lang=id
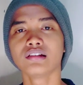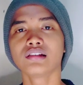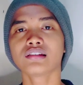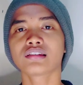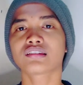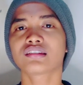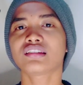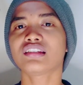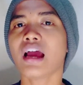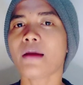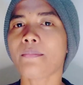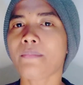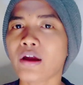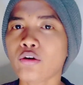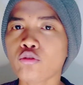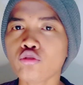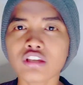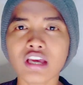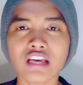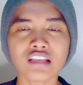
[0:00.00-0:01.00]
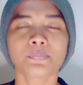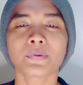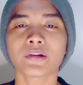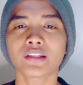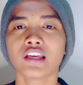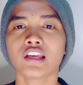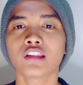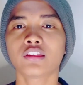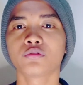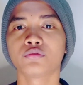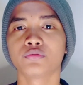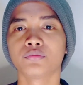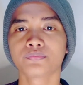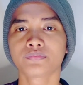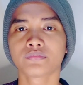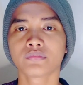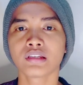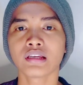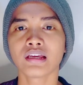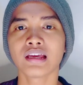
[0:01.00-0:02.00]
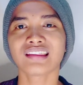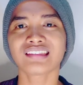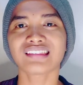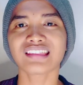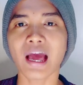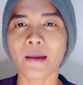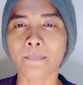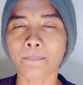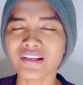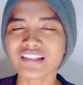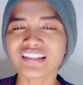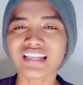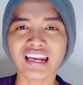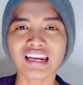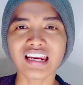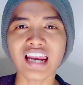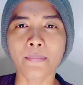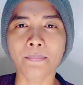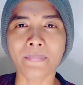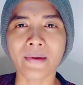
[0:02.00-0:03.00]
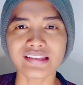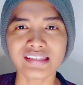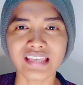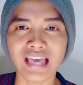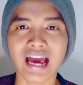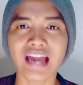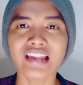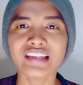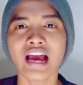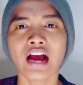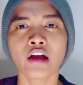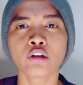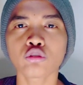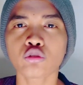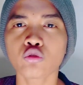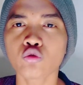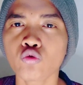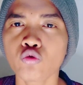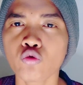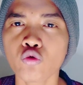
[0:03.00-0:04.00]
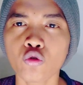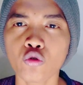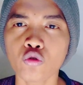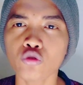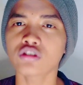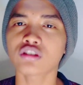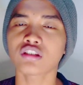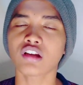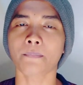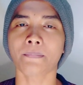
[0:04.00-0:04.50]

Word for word: Setiap manusia seperti itu. Tapi carilah pasangan yang tulus